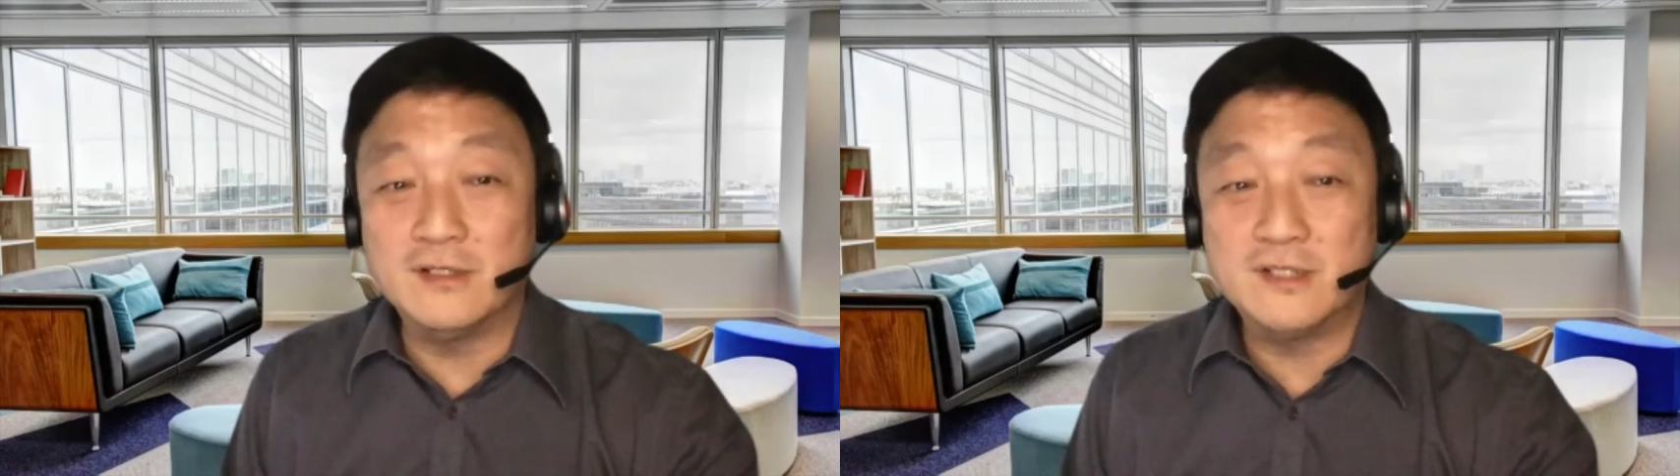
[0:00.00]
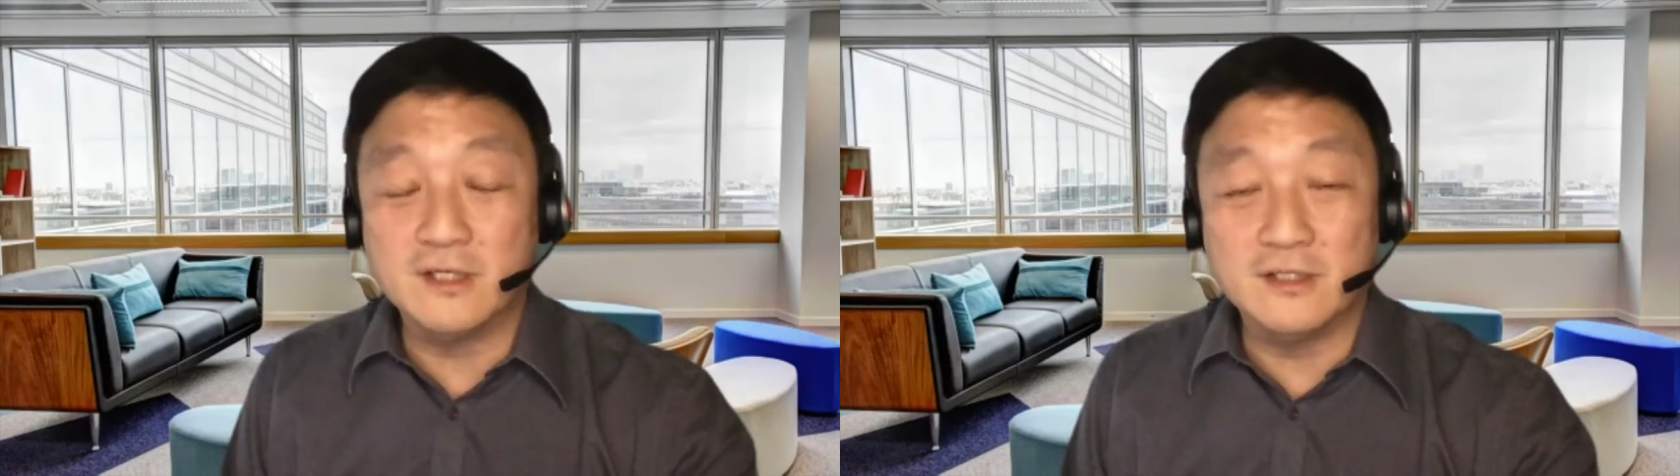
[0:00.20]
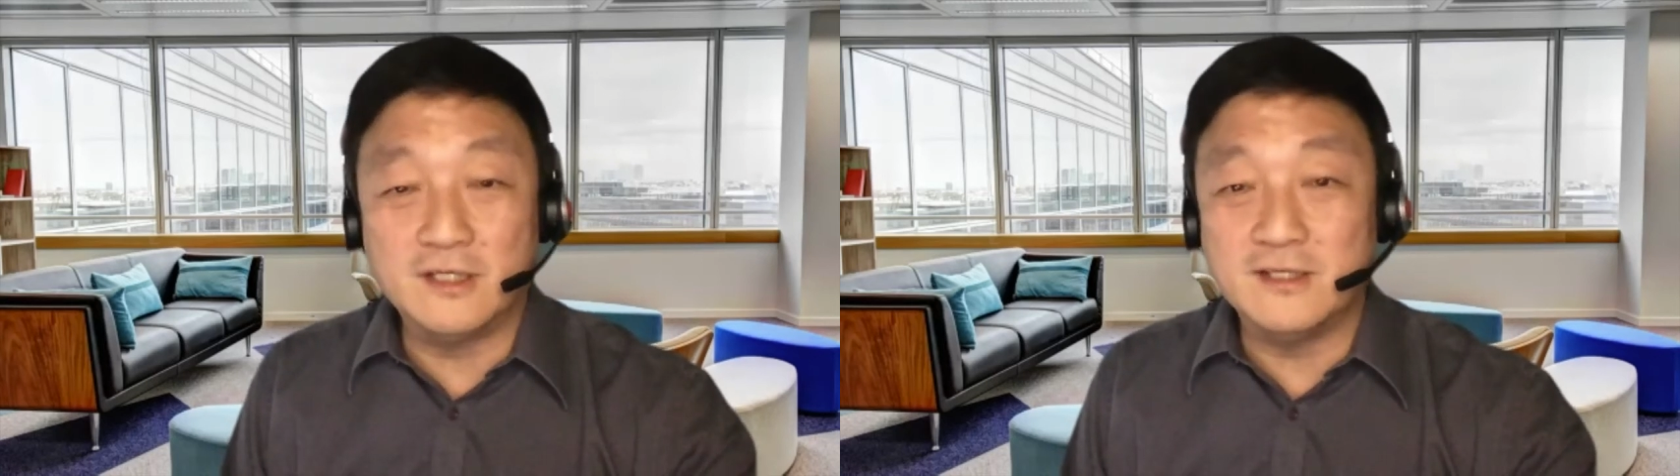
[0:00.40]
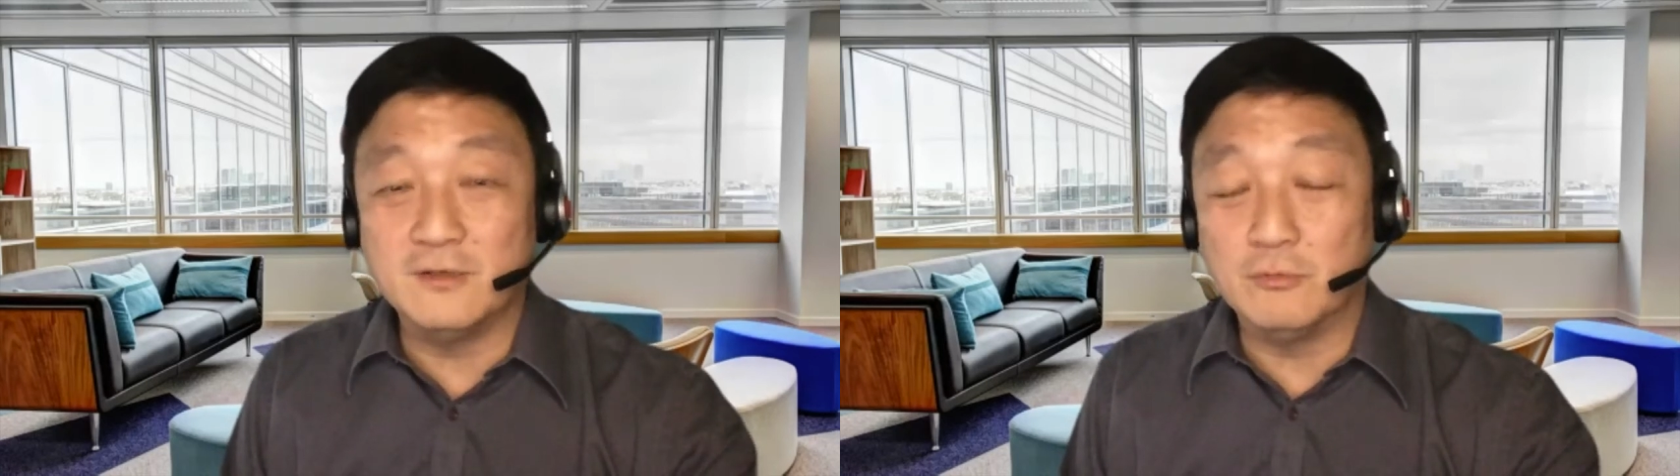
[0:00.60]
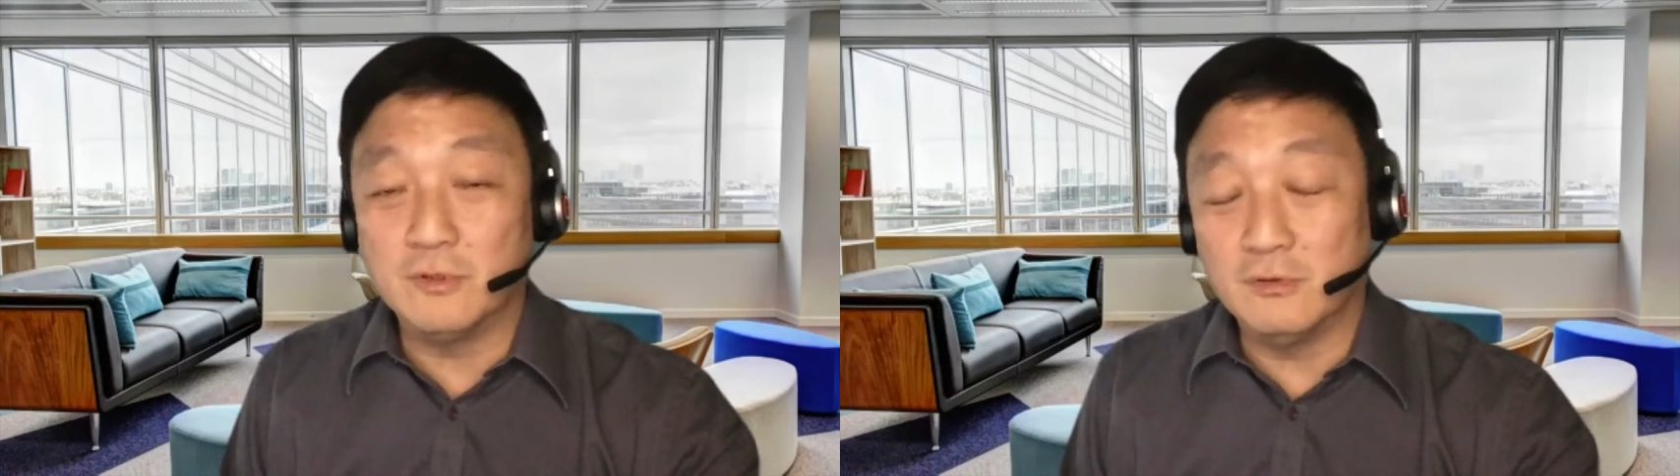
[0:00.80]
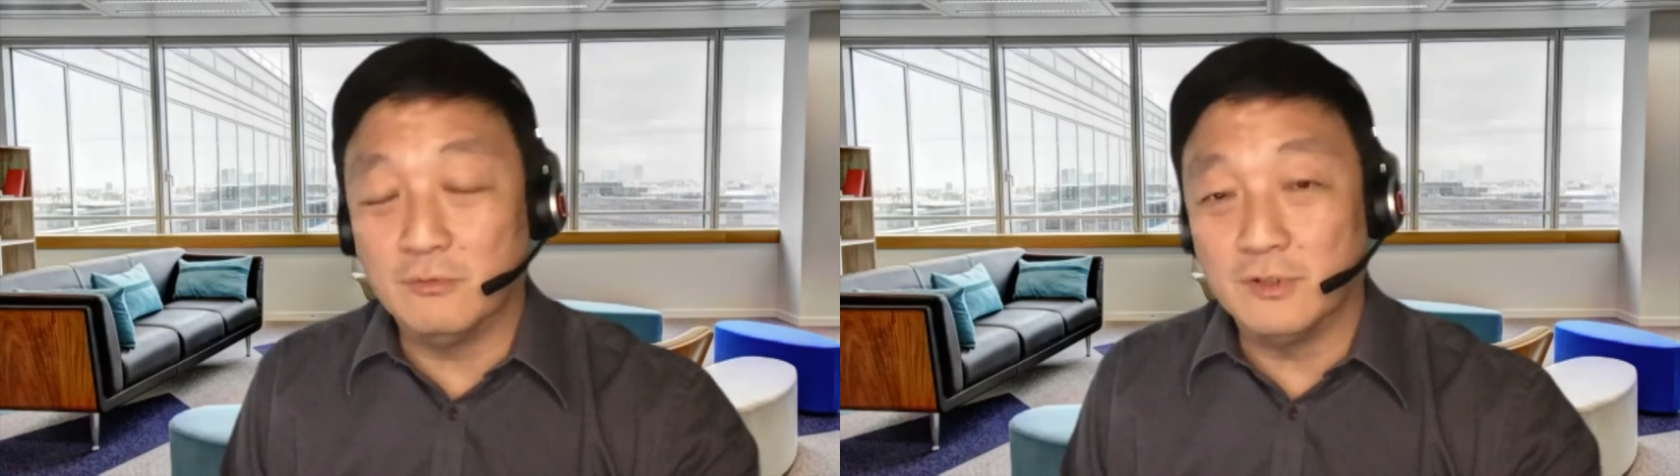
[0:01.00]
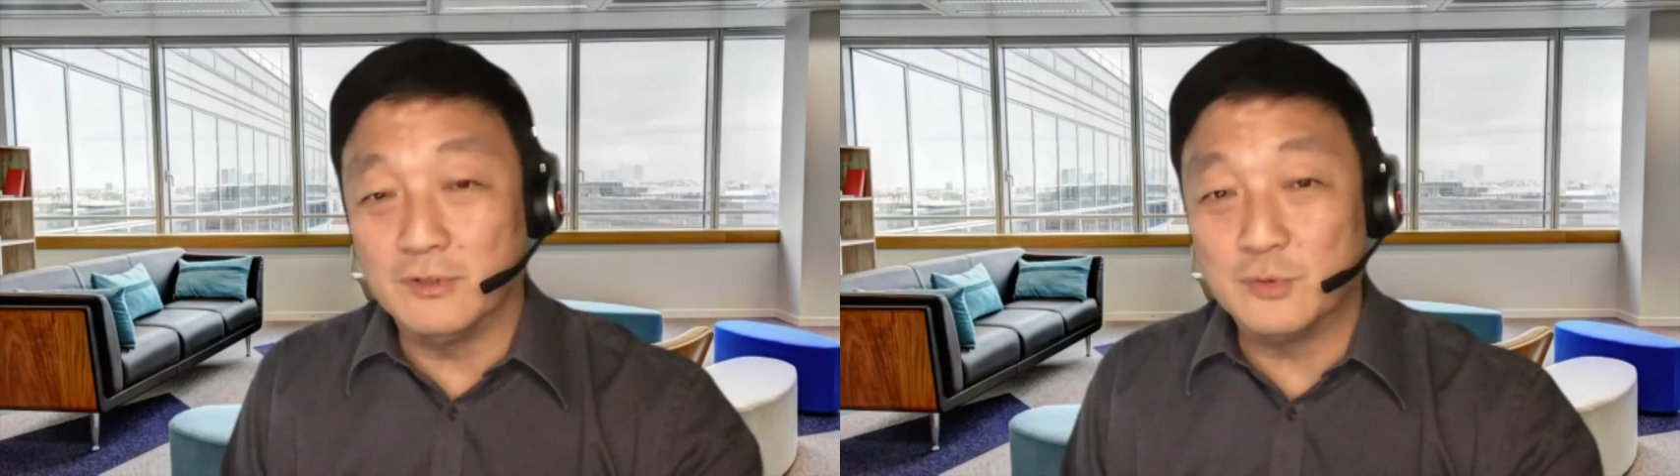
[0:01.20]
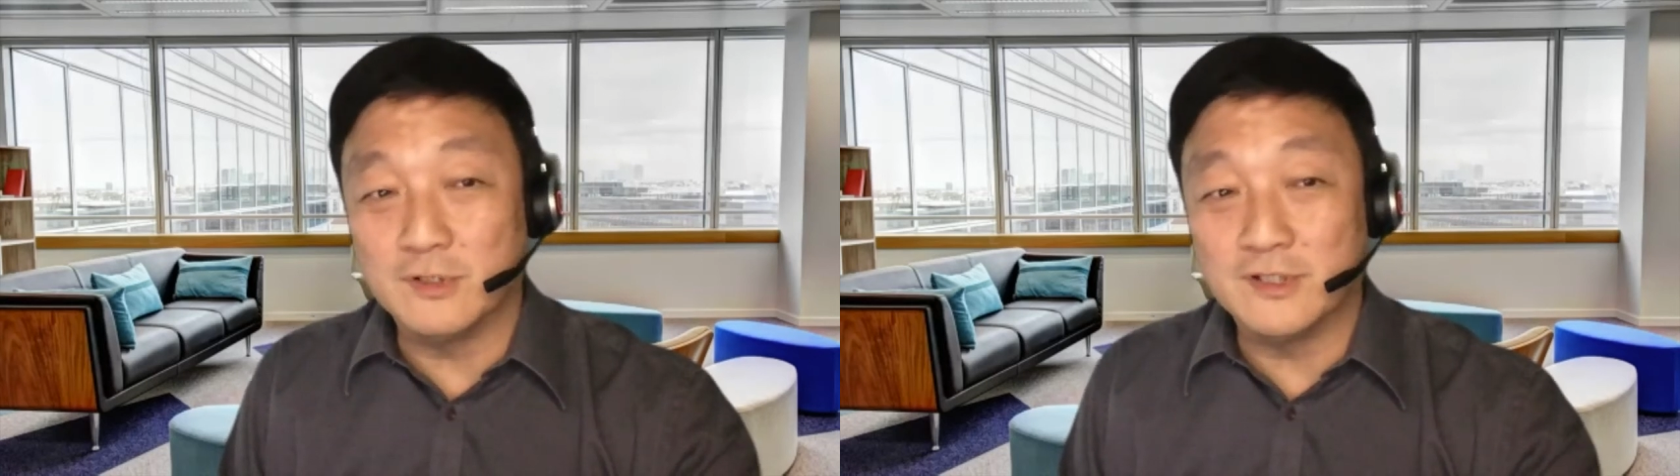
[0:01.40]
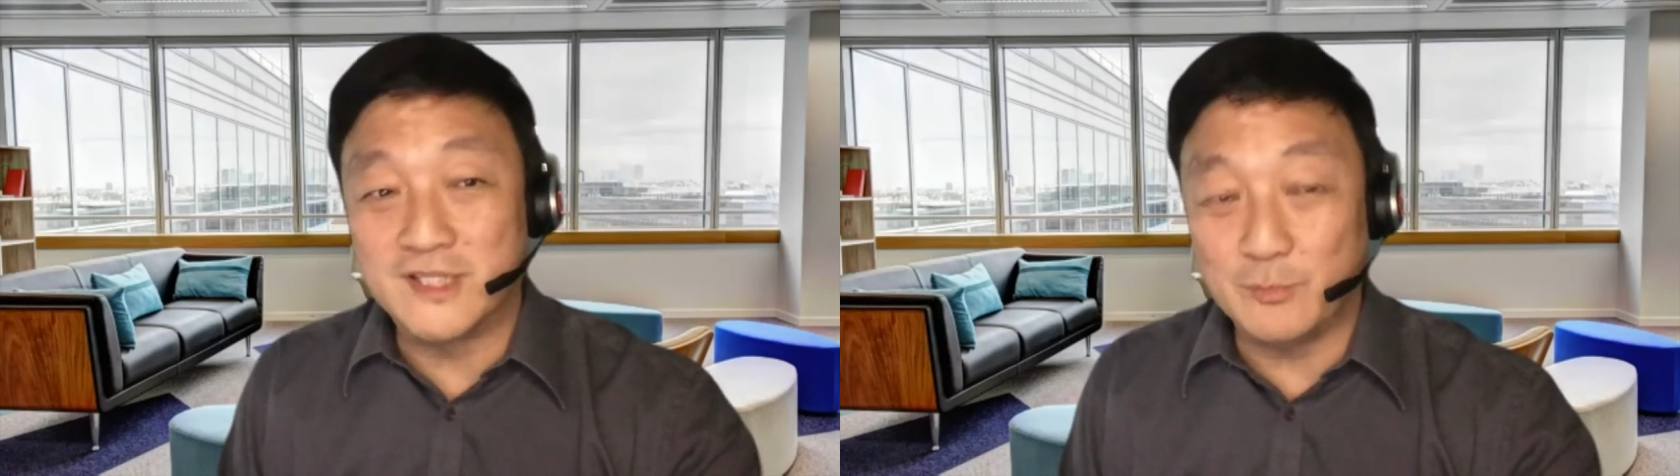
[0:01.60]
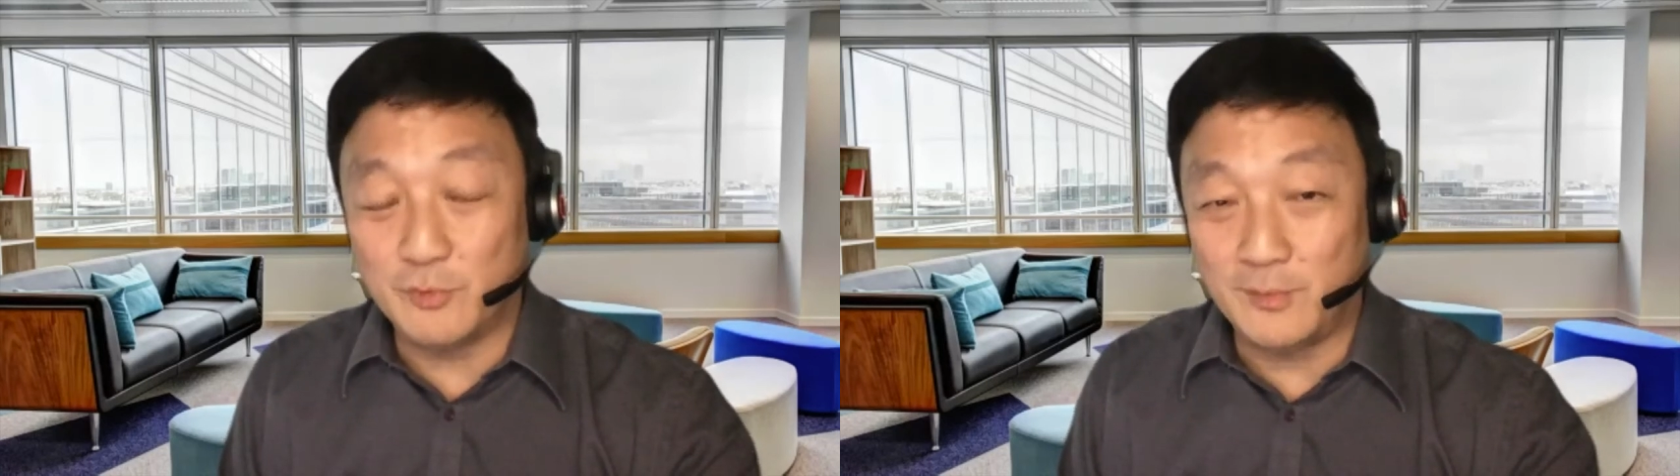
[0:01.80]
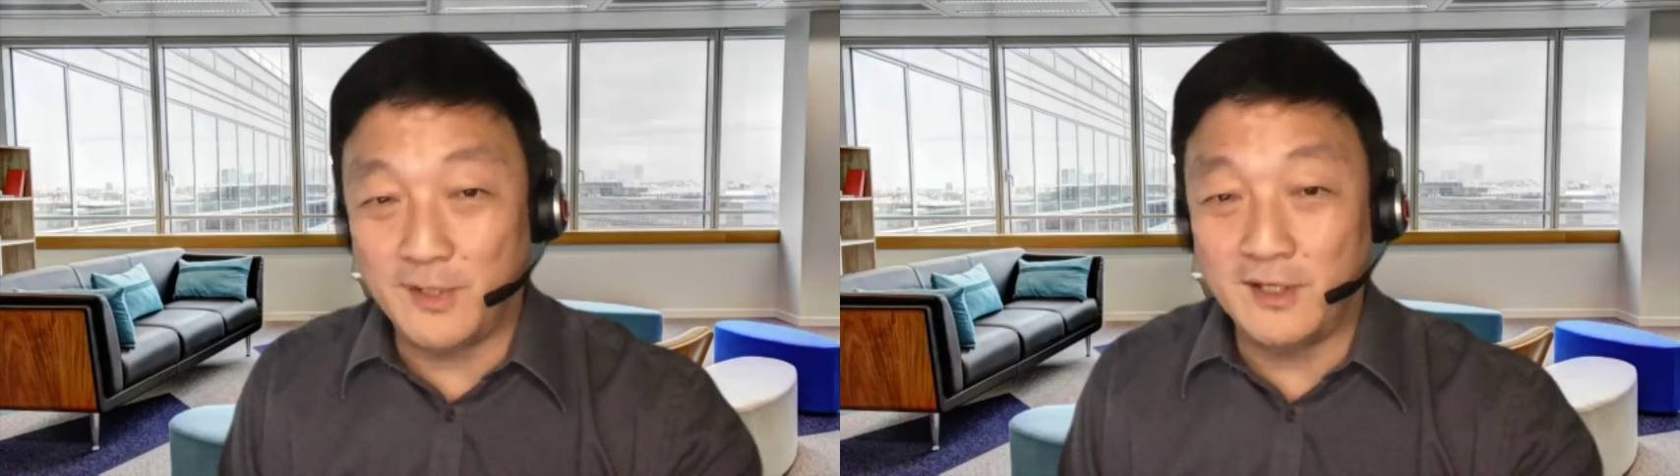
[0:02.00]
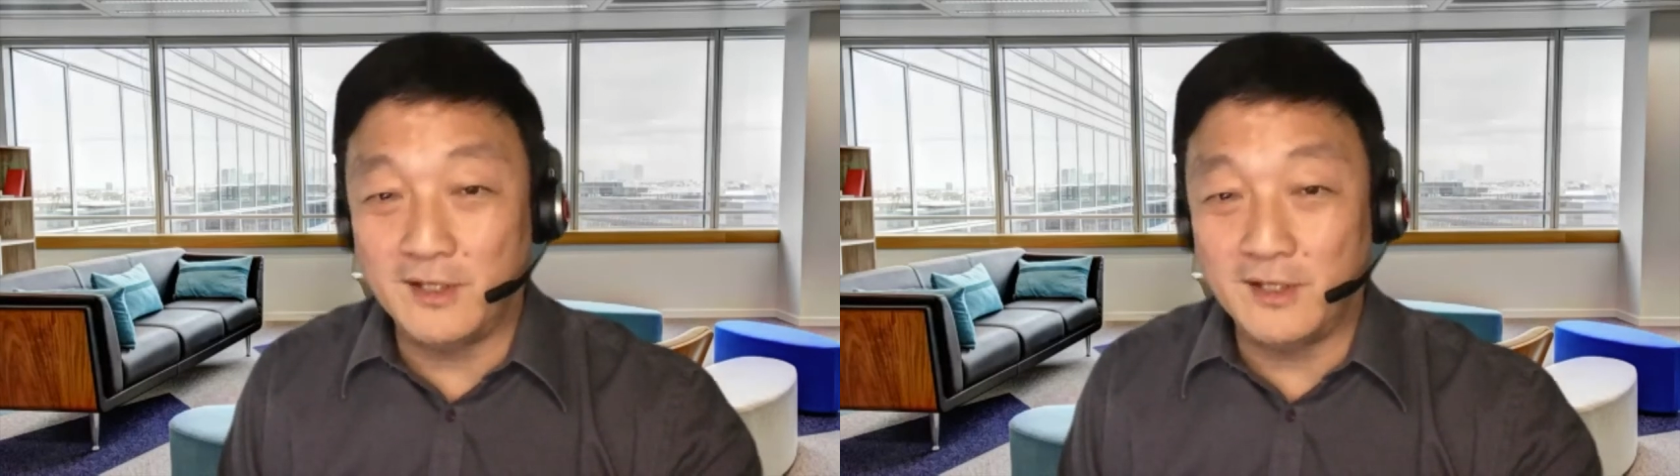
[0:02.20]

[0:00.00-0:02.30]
这个 Daisy 跟我做的节目里面